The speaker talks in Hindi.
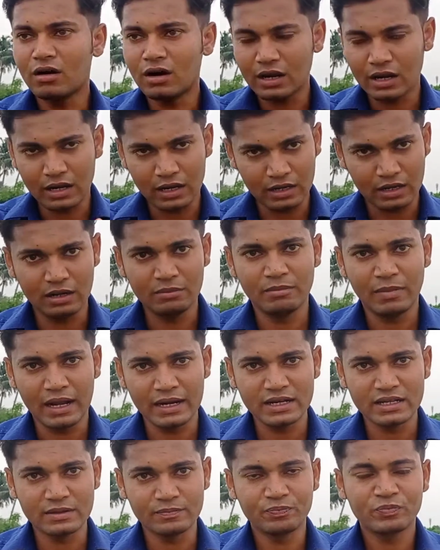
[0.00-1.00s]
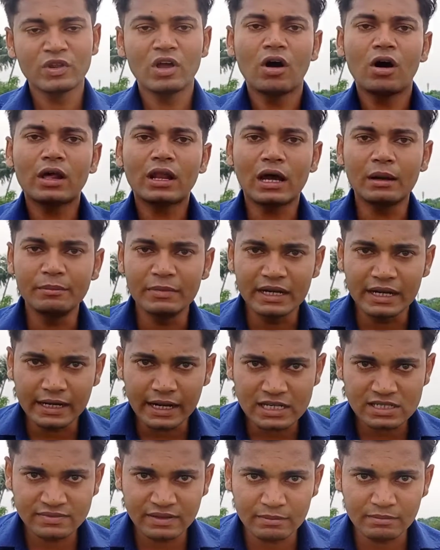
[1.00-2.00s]
और अंबानी और हम मिडिल
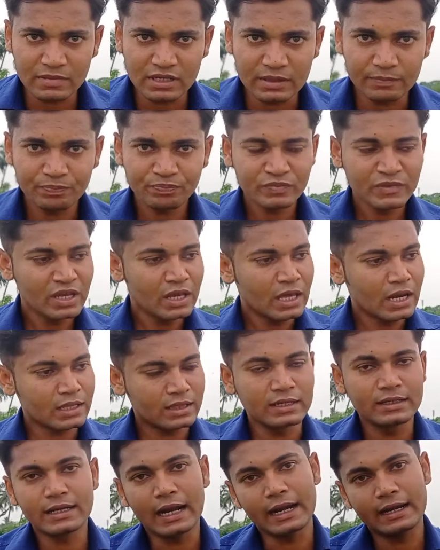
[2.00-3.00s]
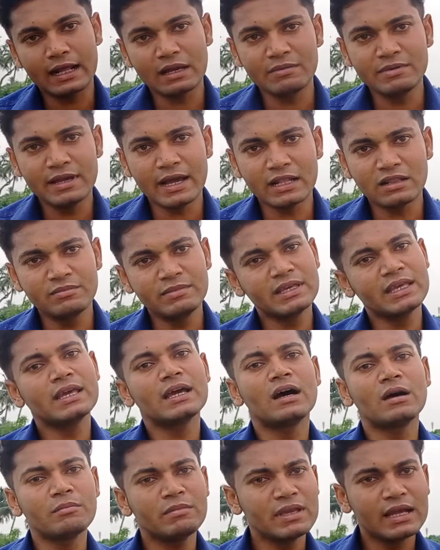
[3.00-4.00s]
क्लास फैमिली रतन टाटा भी आदमी है
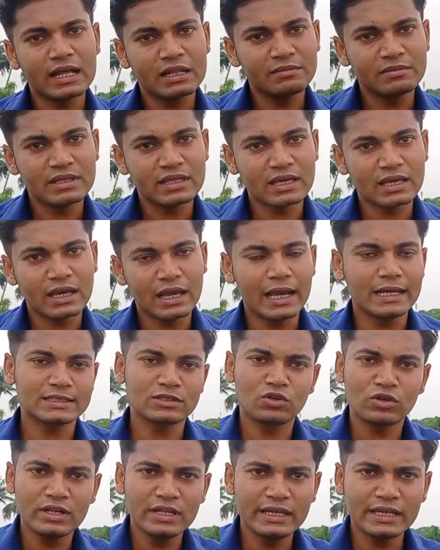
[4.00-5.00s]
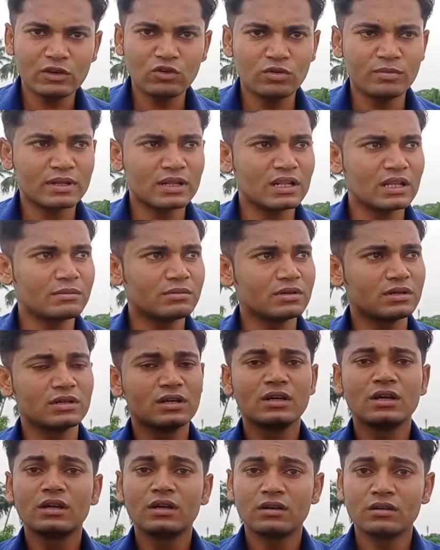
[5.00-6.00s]
हम भी आदमी है ऐसा तो नहीं है कि वो मतलब
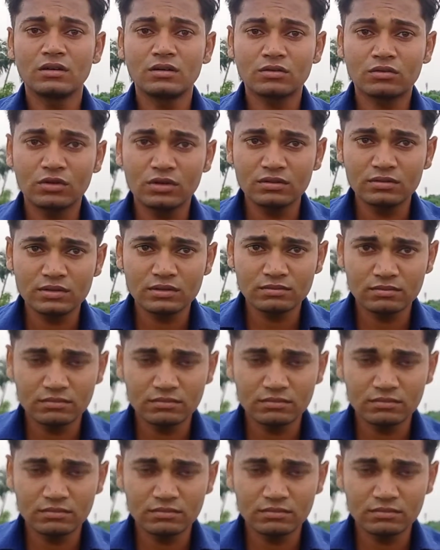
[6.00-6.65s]
कोई